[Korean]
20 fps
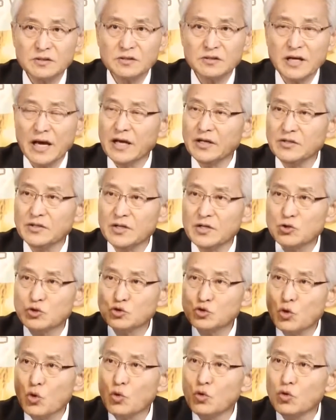개인들이
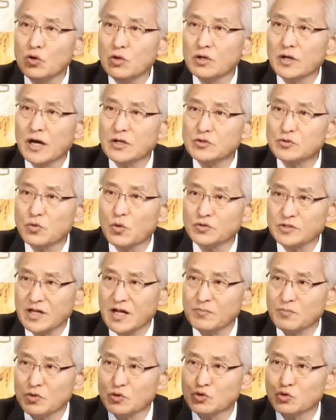총을 가지고
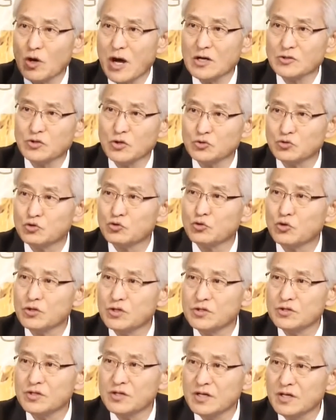사람들을 쏴서
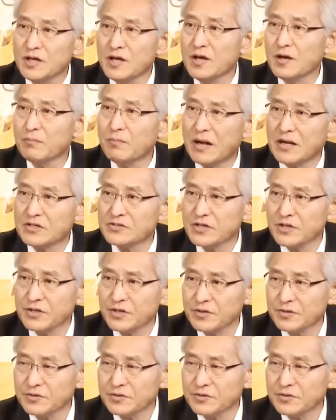죽이는 일이 많이 생겨요.